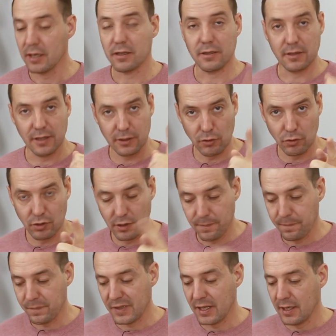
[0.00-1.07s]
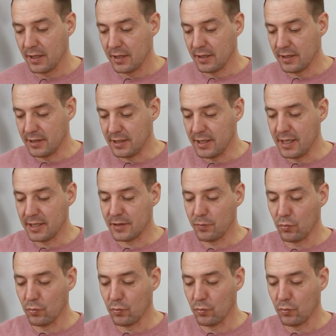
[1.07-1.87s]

Зато здесь